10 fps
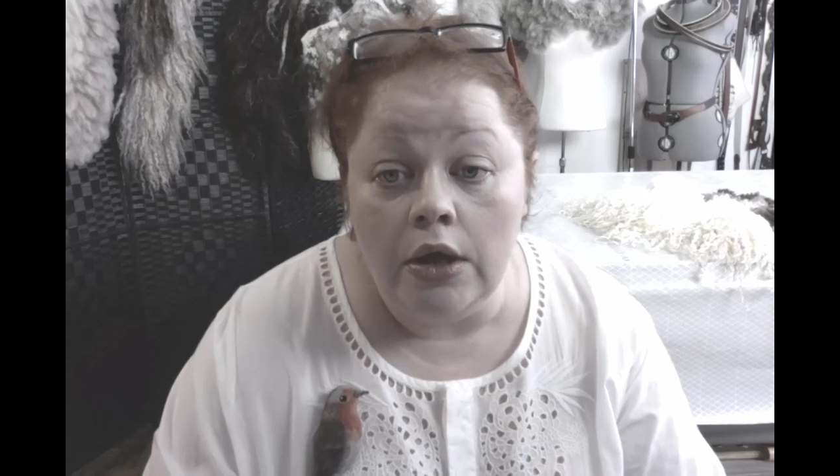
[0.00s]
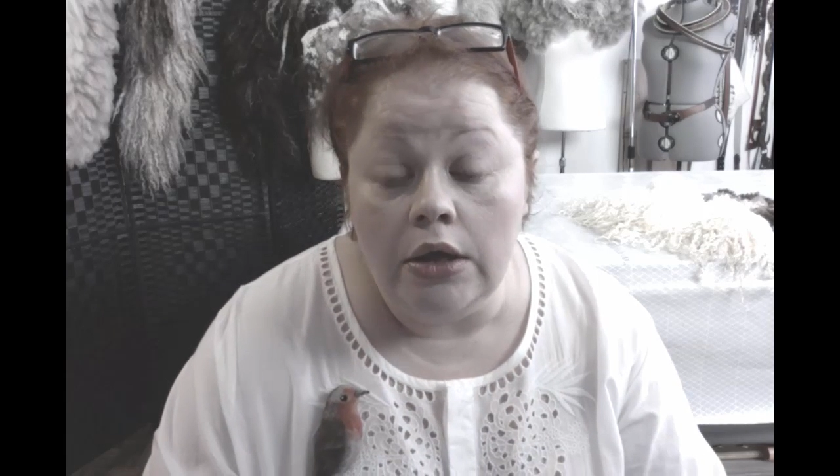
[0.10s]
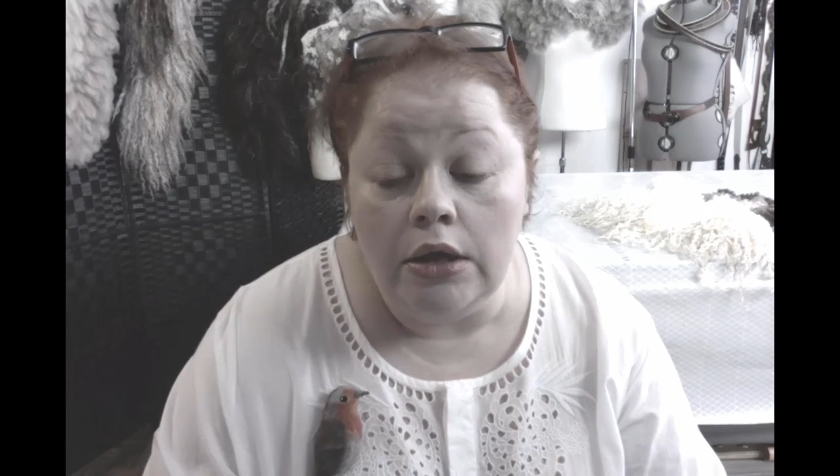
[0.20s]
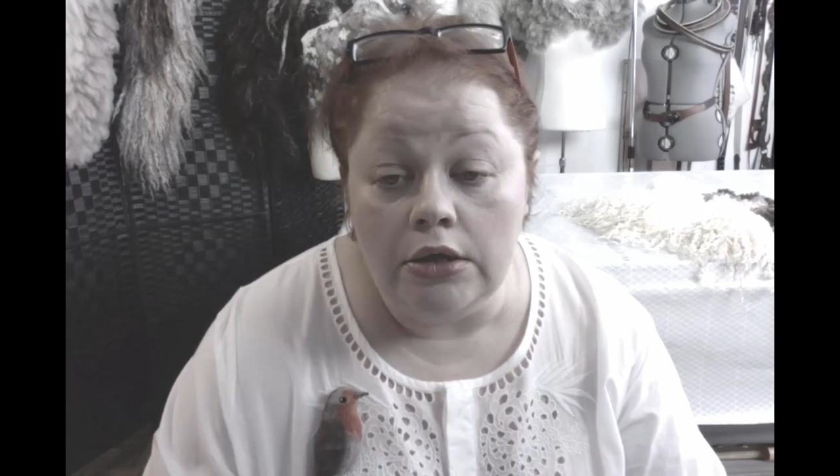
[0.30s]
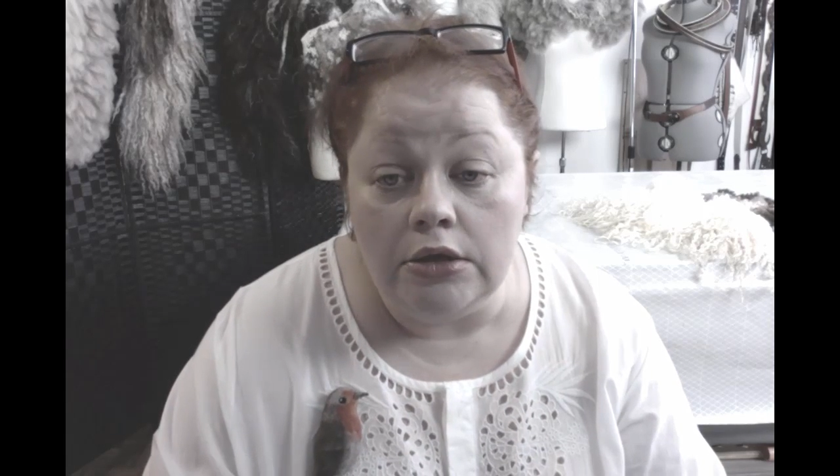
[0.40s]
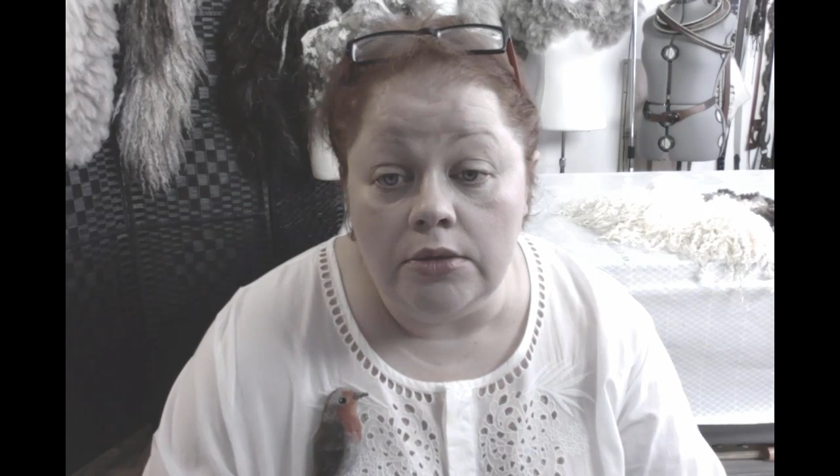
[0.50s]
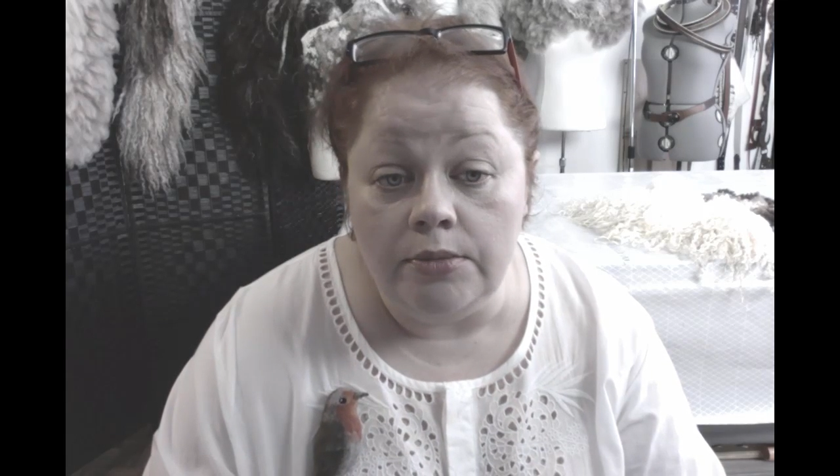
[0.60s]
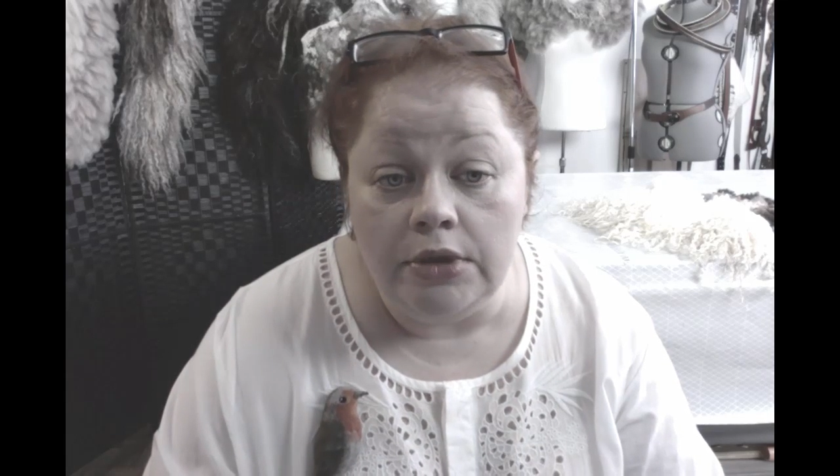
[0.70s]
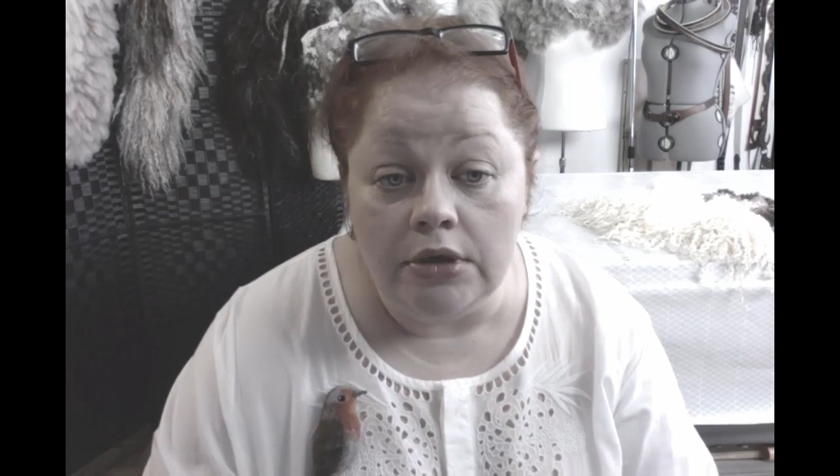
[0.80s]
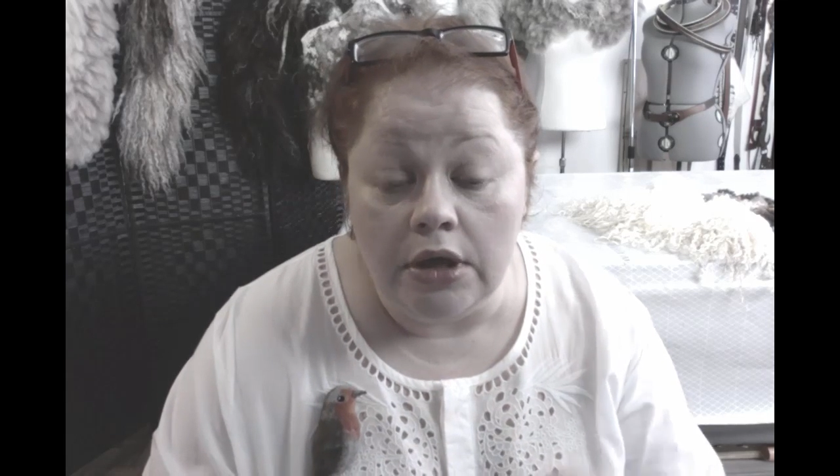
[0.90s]
этот
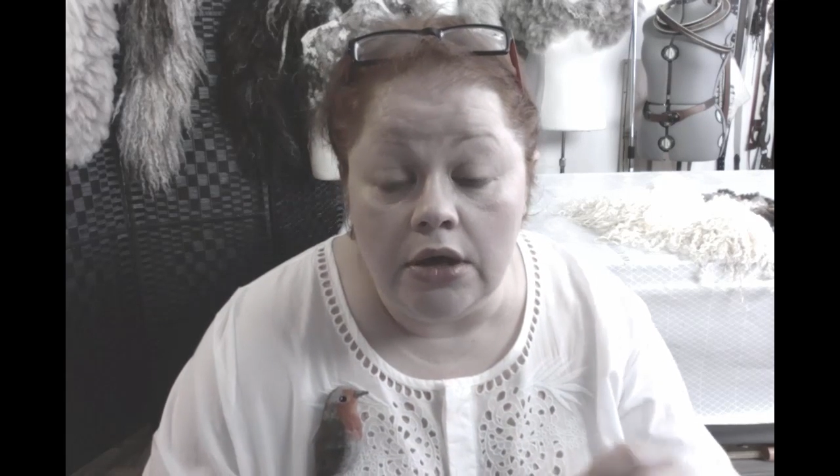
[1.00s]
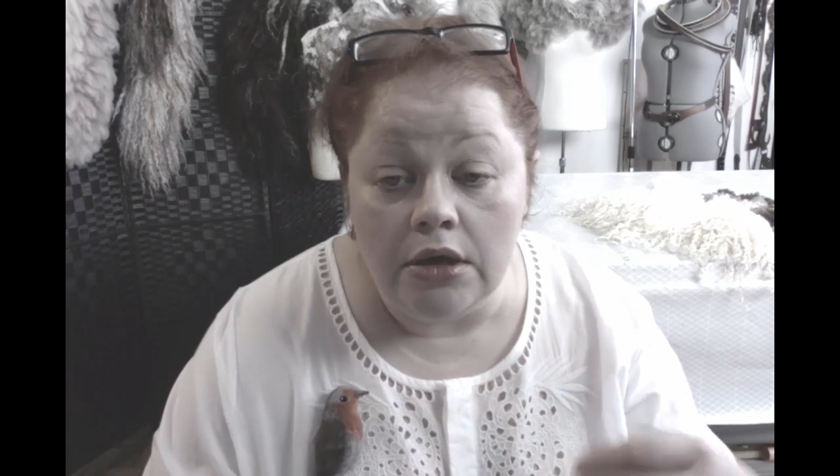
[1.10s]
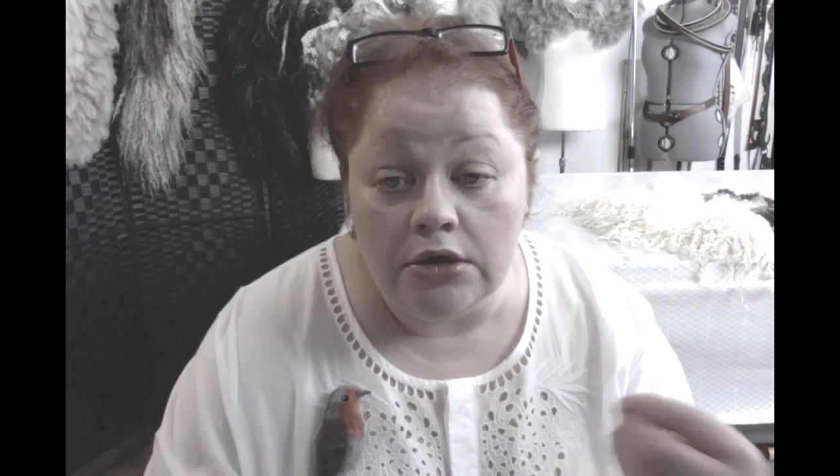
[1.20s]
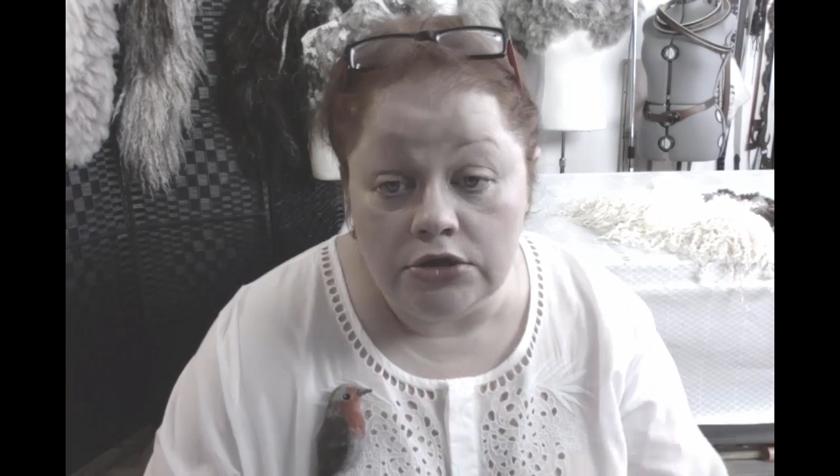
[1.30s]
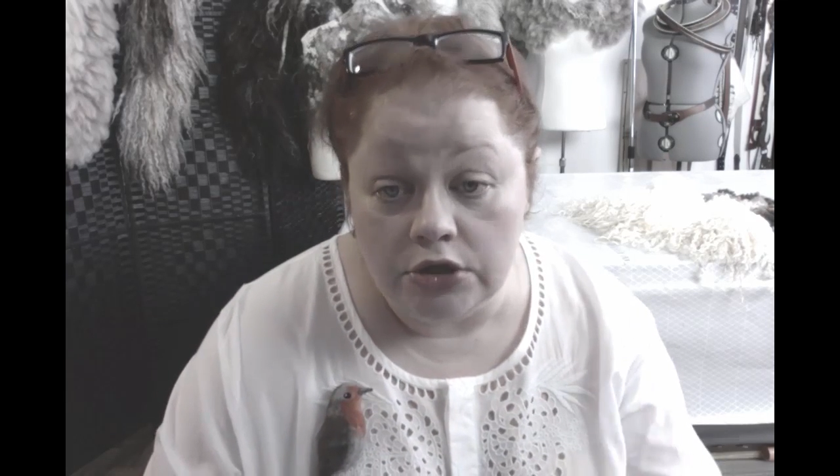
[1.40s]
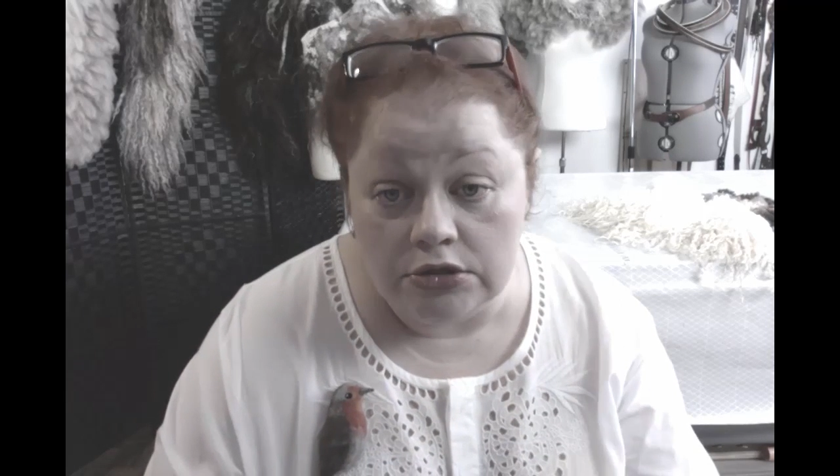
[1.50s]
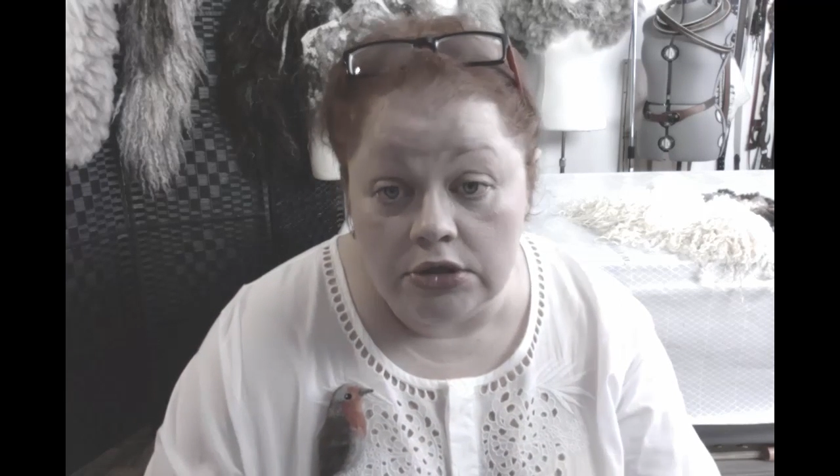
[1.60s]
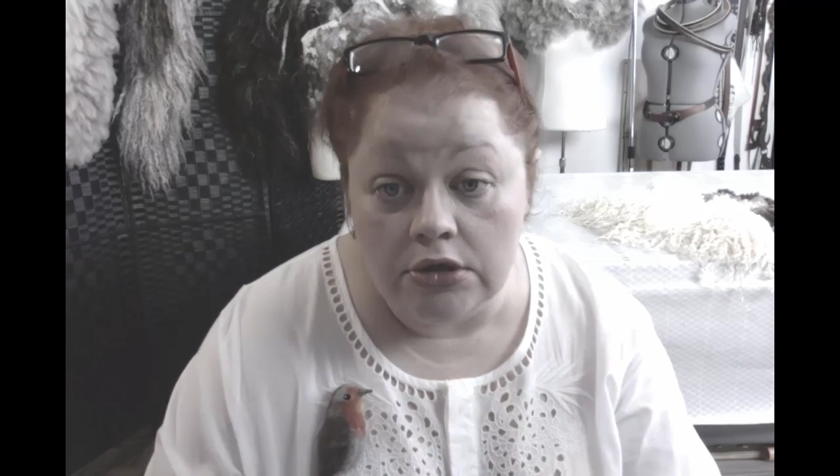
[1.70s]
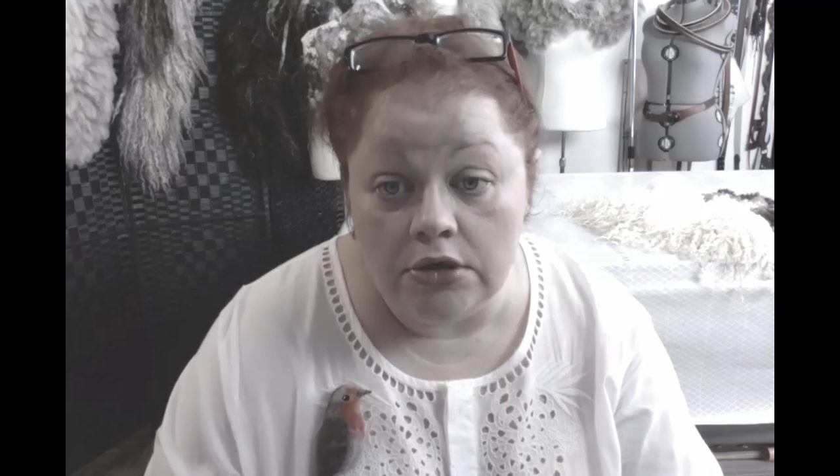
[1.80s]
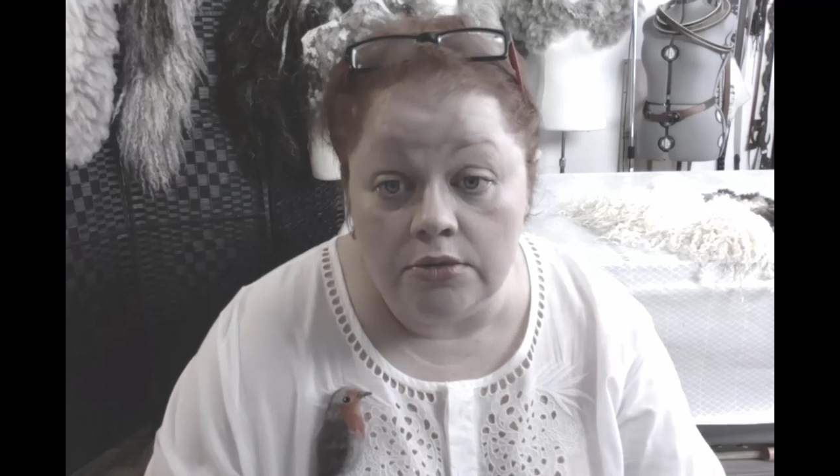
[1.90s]
мех окончательно